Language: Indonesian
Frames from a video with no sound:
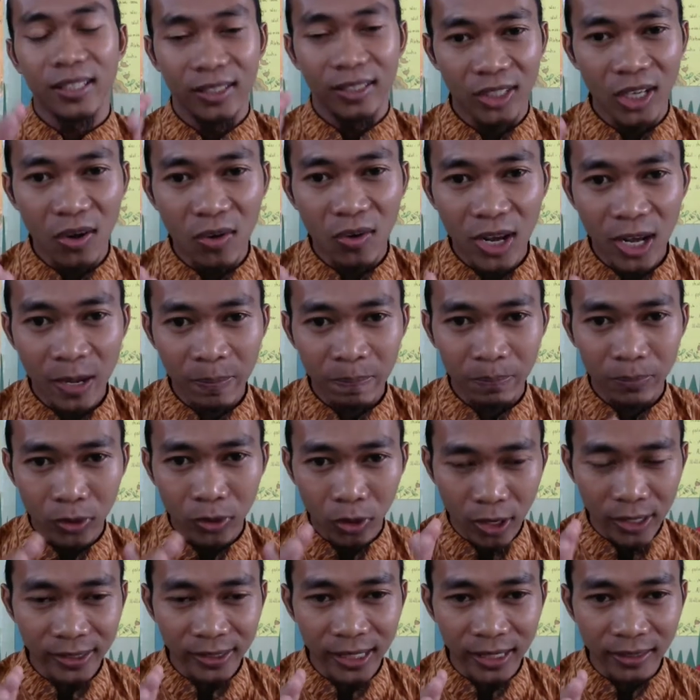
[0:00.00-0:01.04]
Jawab
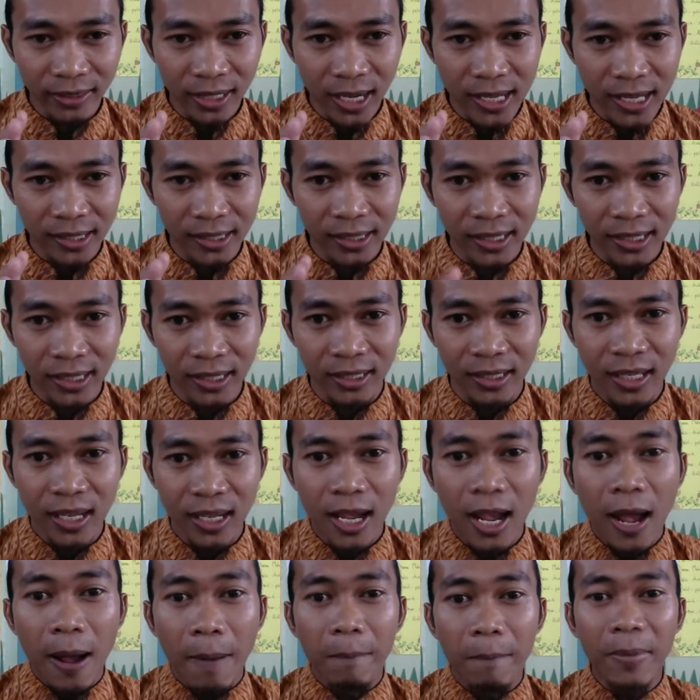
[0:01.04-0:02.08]
konsentrasi.
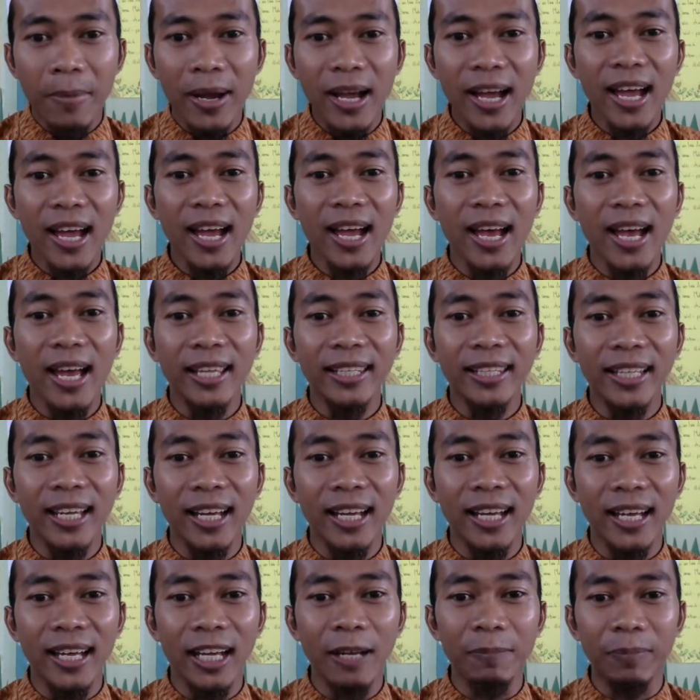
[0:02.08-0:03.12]

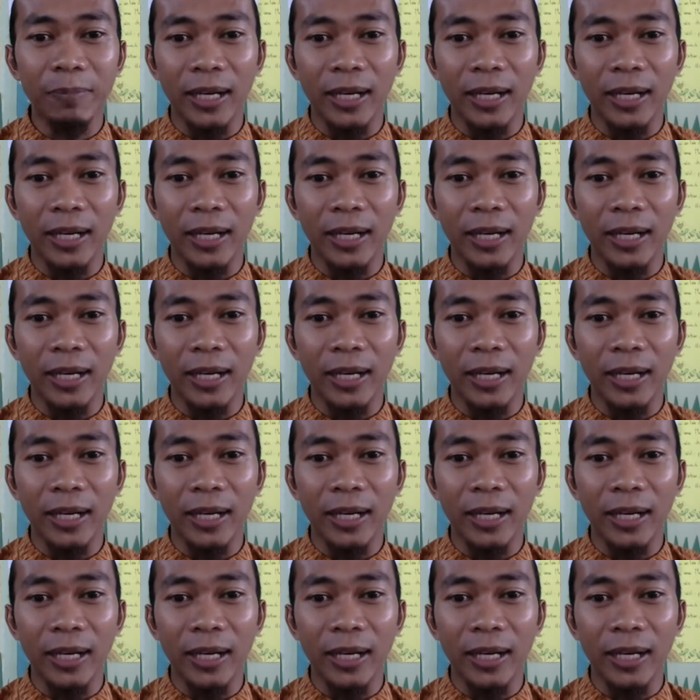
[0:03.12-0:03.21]
Mahaza.